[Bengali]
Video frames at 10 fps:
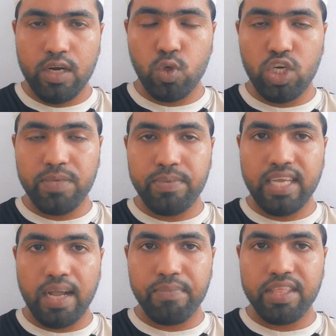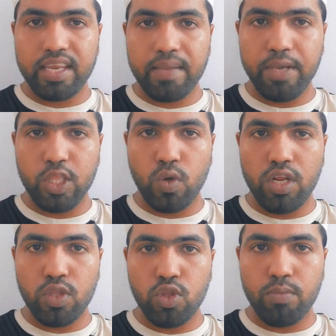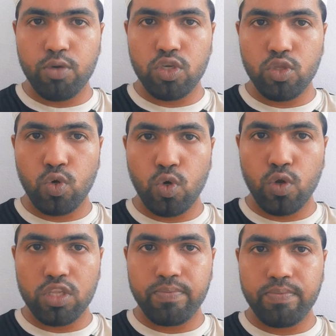ট্যুরিস্ট ভিজা আপনাদেরকে পেতে হলে কিন্তু অবশ্যই দনো ডোজ